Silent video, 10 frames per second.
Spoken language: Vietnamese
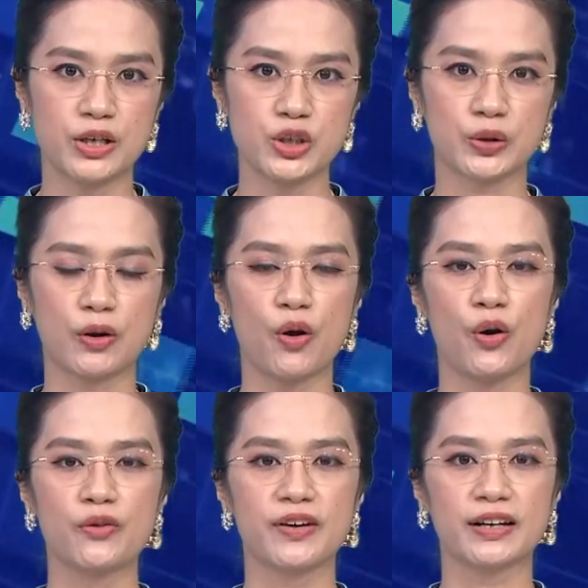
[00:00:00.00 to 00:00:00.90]
Chủ tịch Quốc
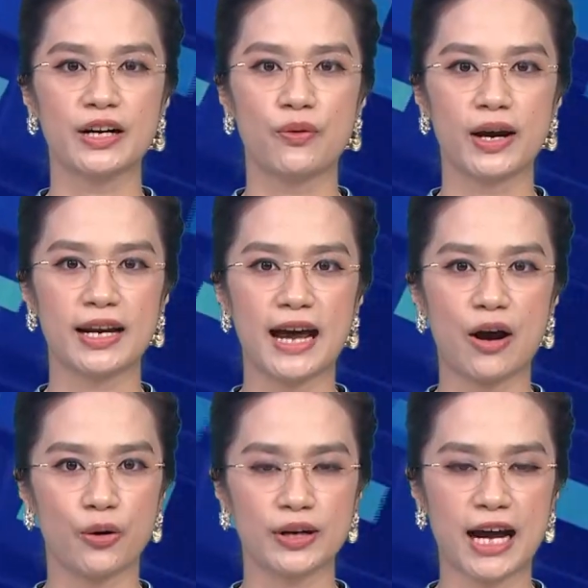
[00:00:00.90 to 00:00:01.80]
hội Vương Đình Huệ đã
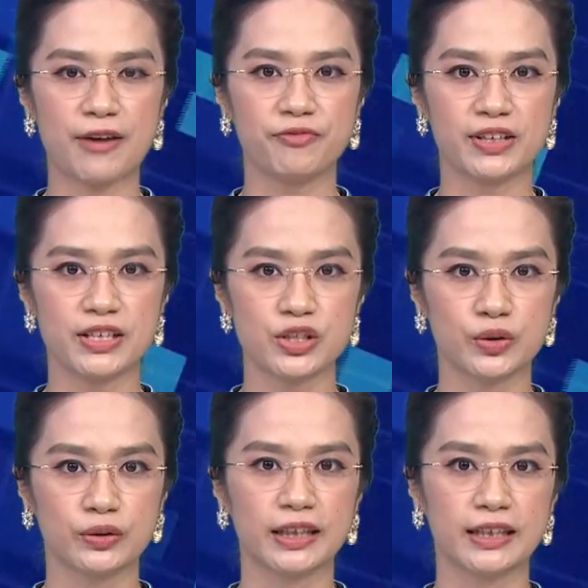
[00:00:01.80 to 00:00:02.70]
hội đàm với
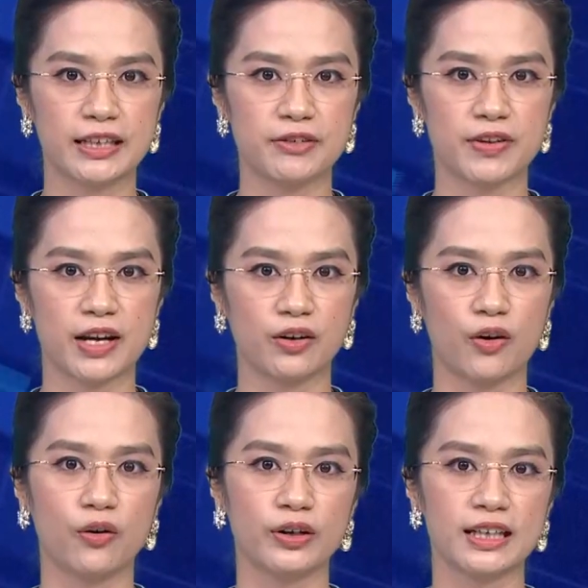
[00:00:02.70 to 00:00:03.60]
Chủ tịch Nghị viện
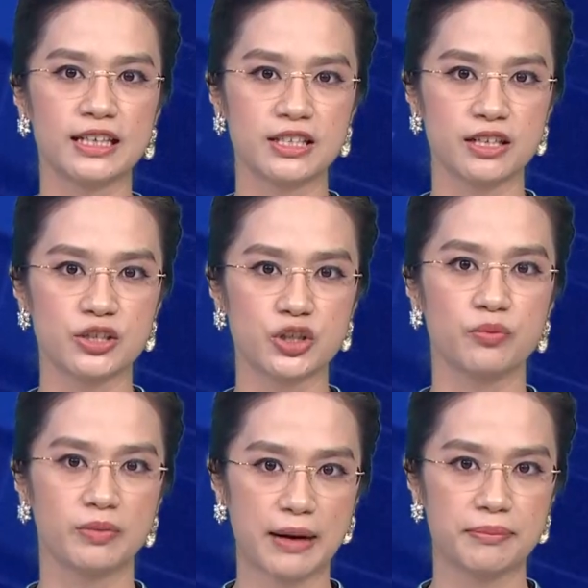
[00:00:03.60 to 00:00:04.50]
Khối Thị trường
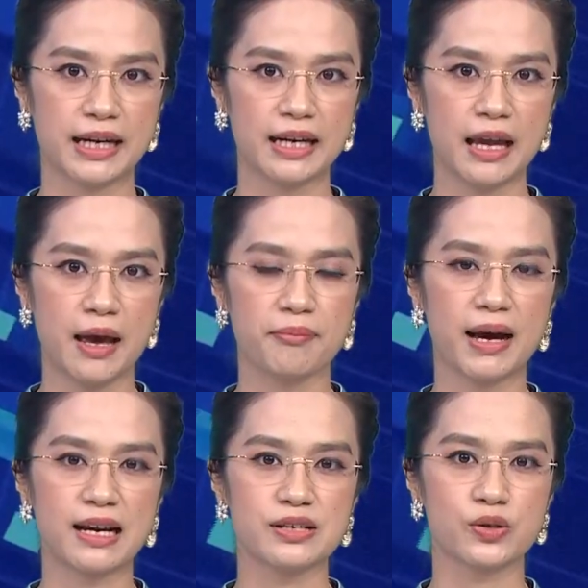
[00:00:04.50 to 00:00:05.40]
chung Nam Mỹ
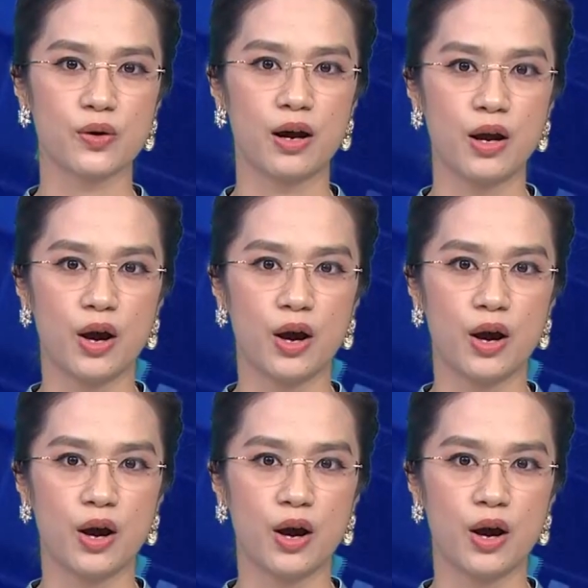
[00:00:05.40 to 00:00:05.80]
Palacio